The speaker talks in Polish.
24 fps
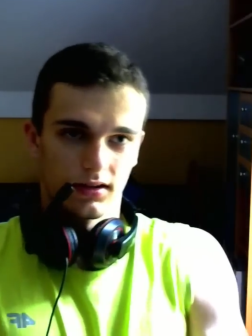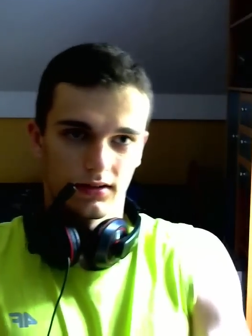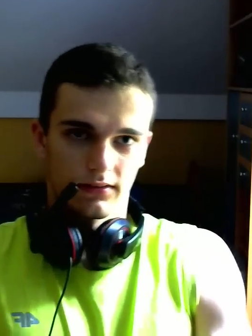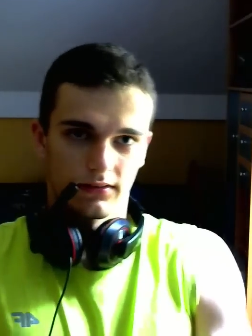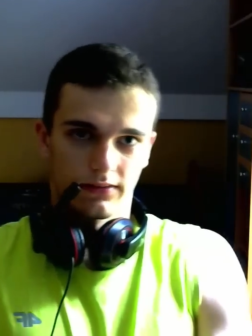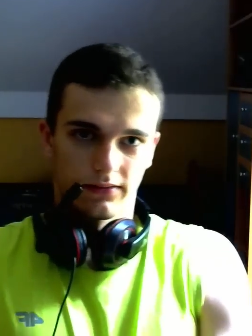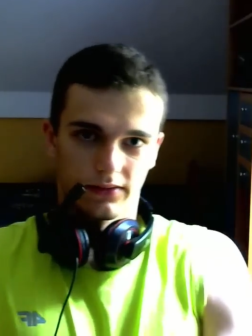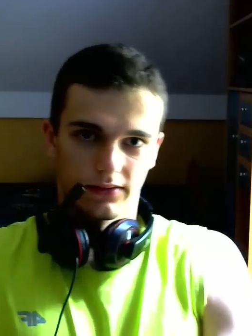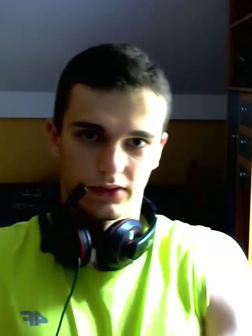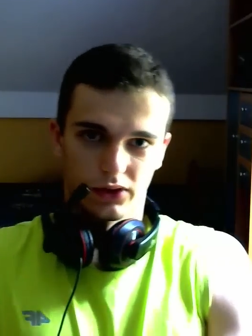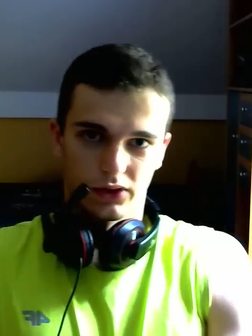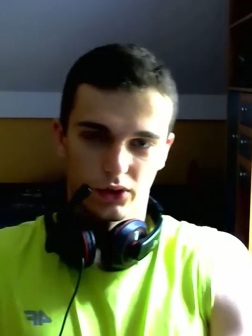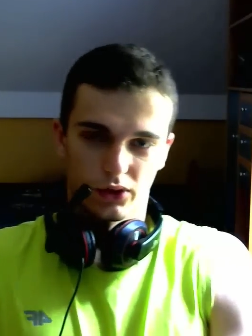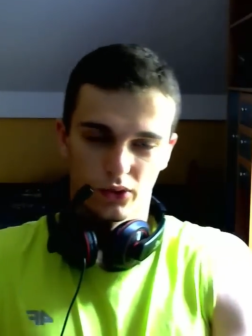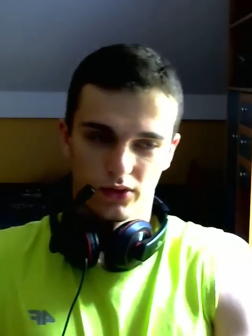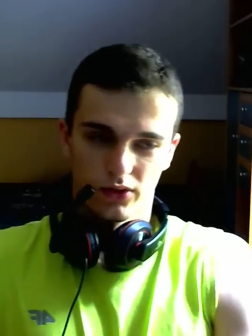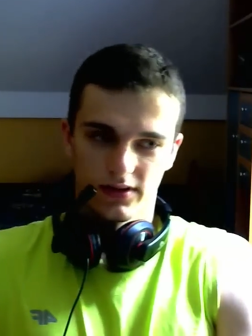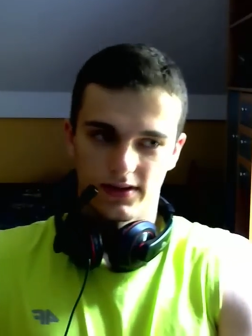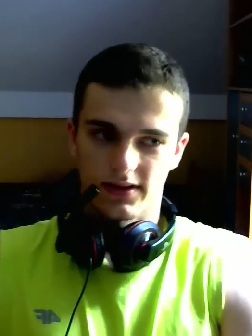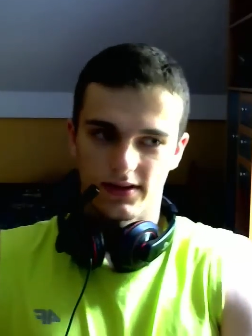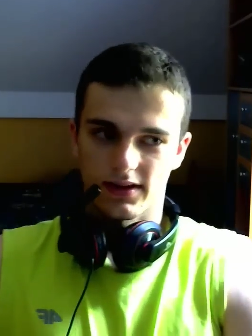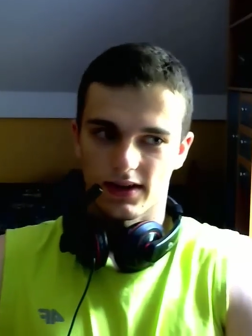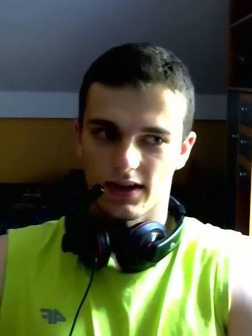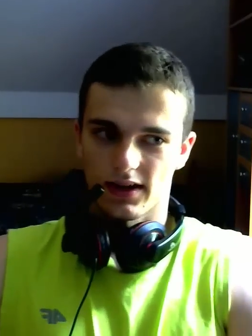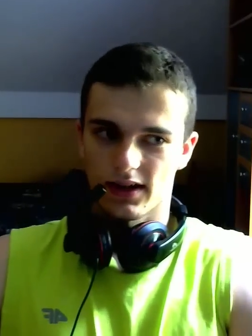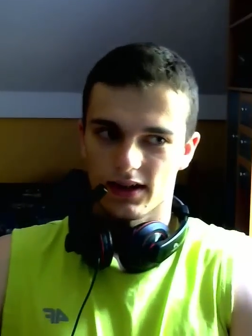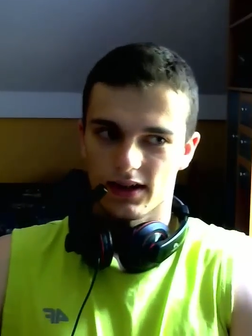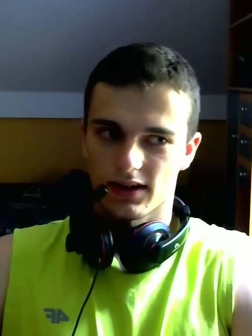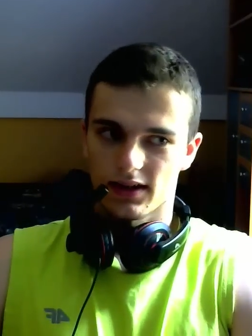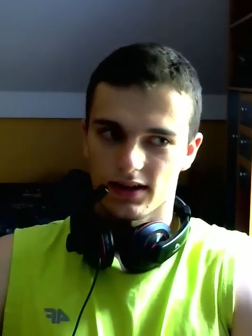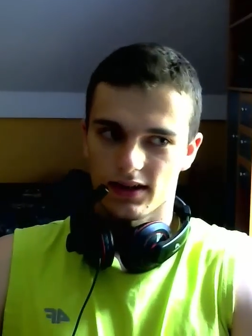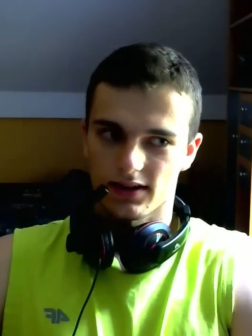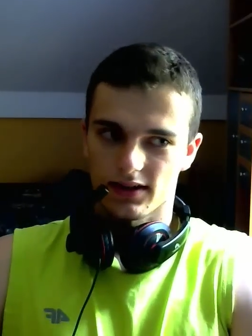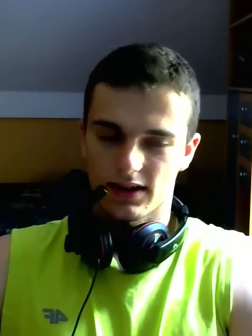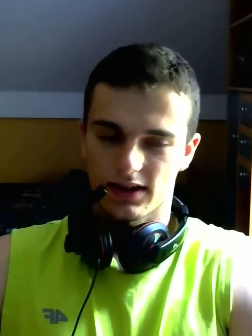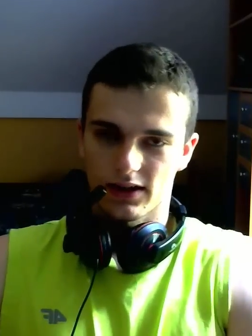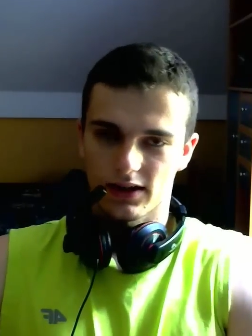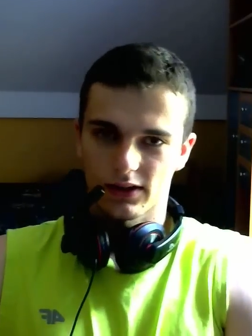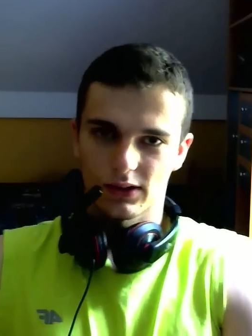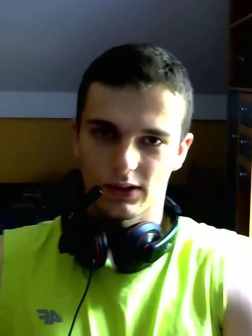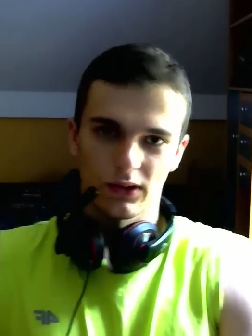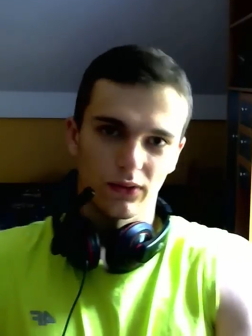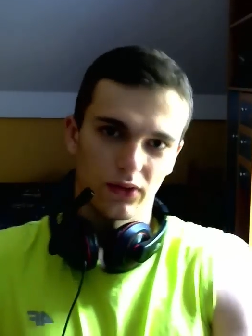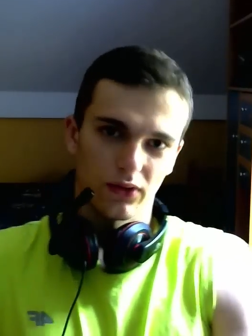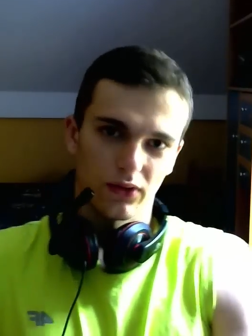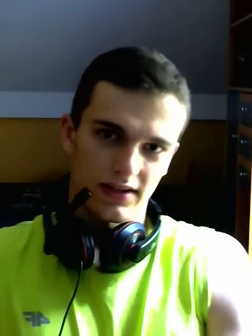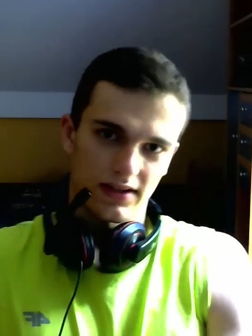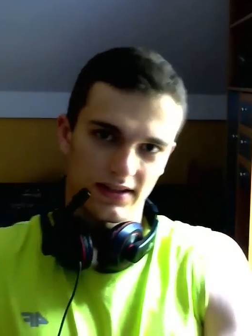wrócę 11 do
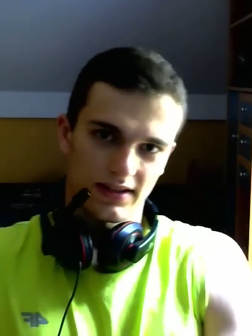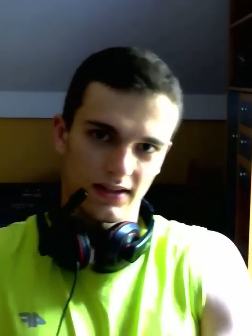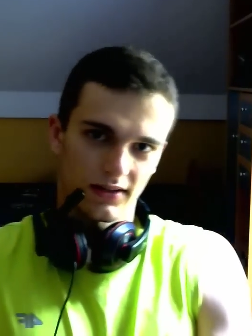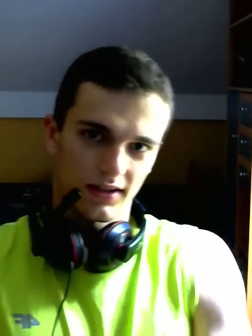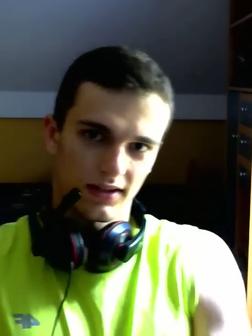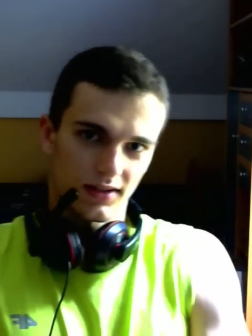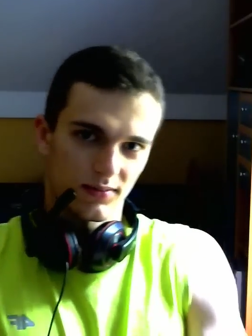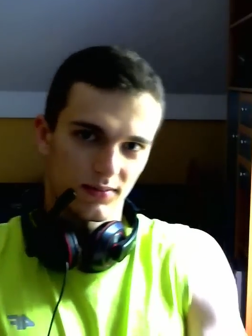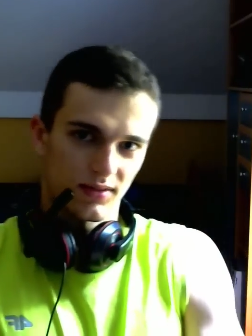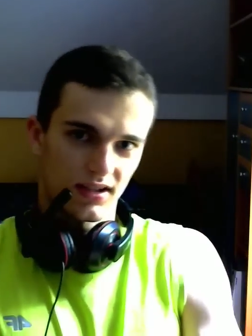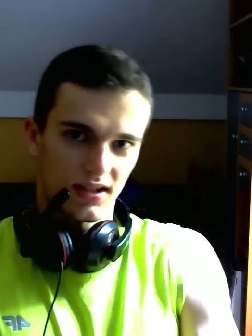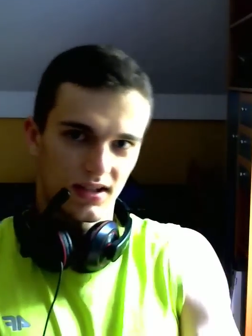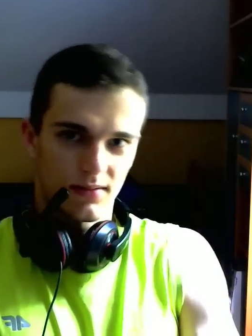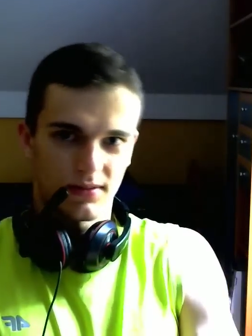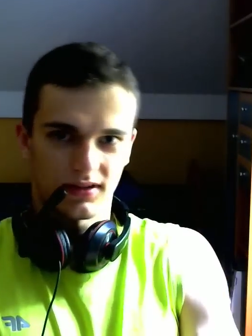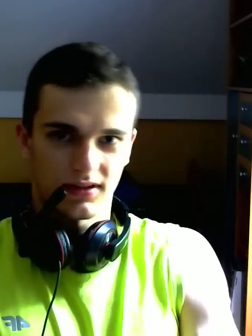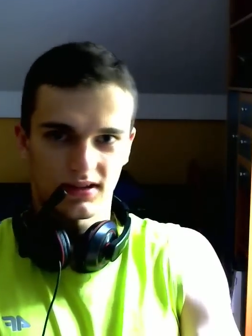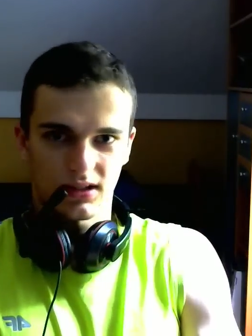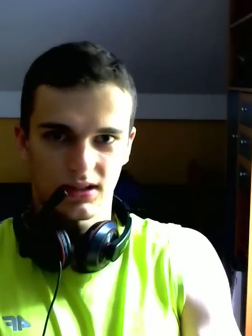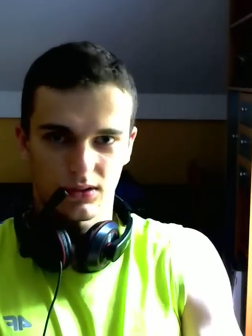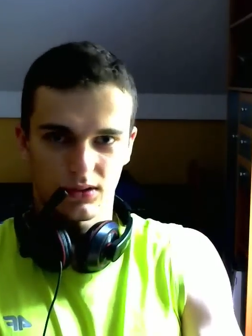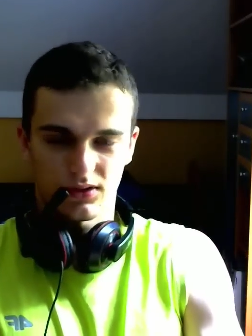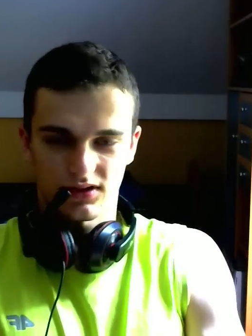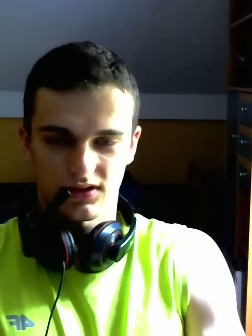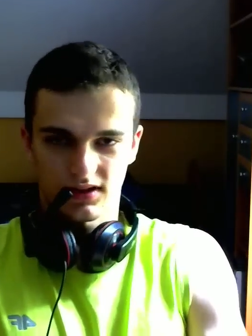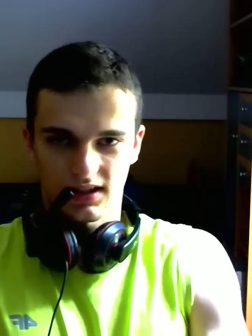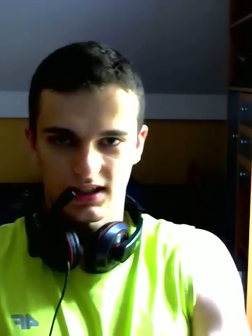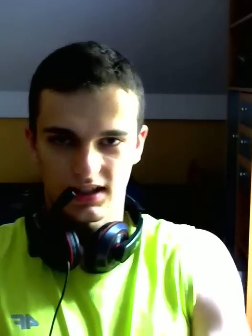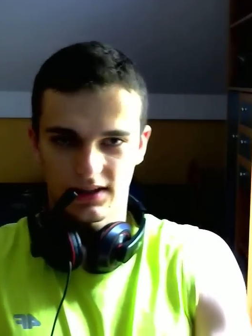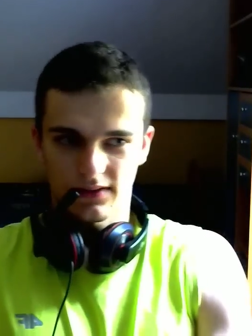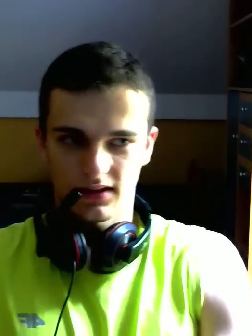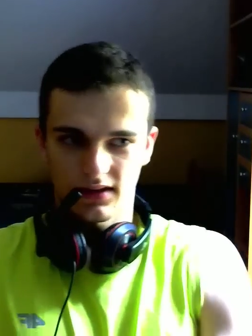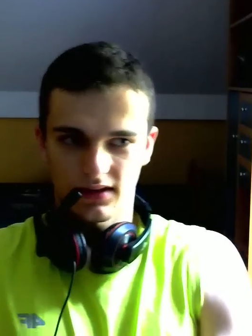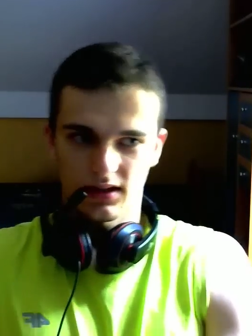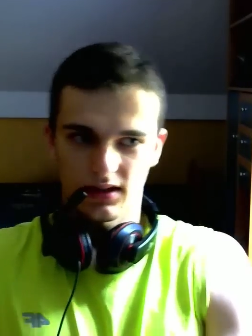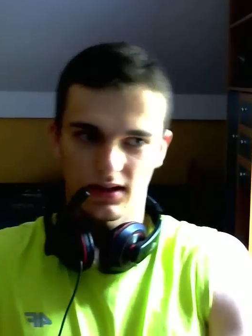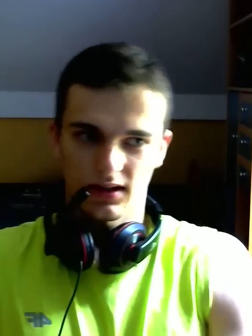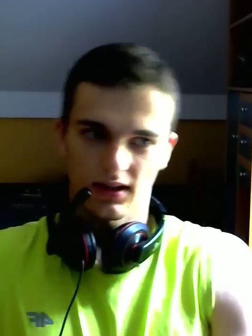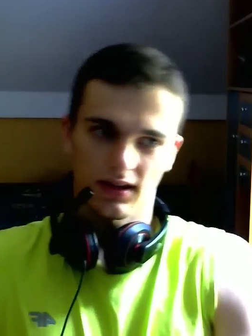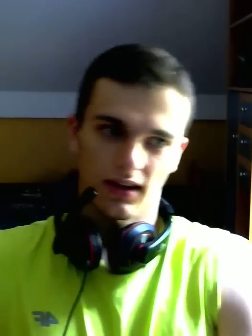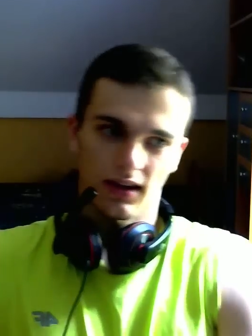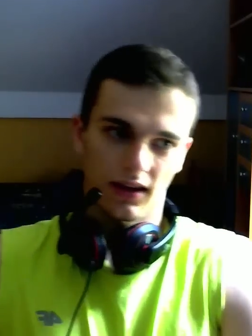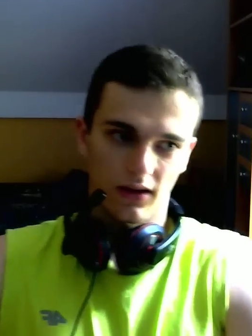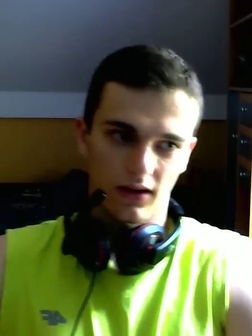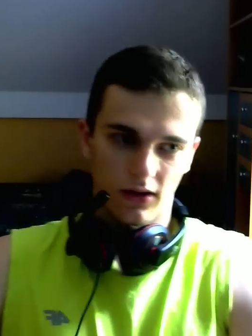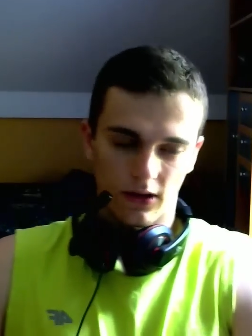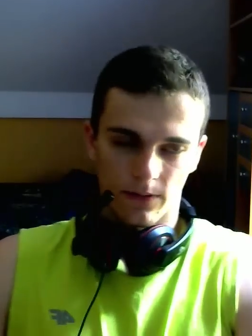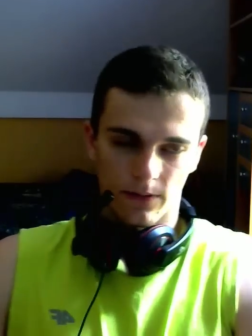12 też mi się nie będzie chciało jeszcze nagrywać, do
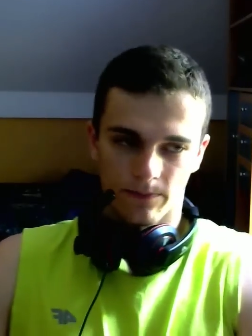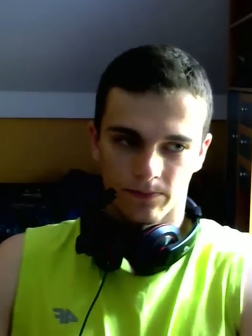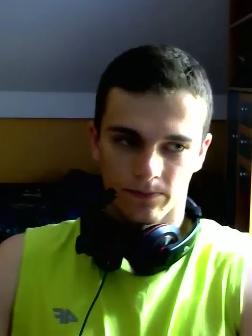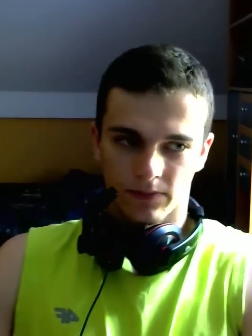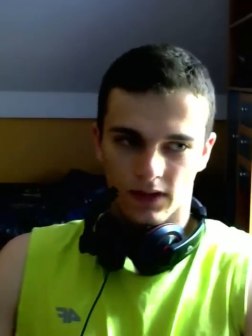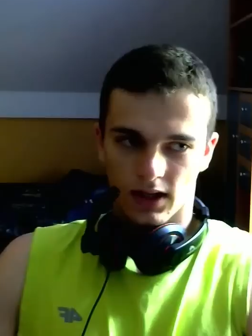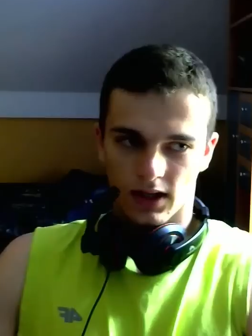tego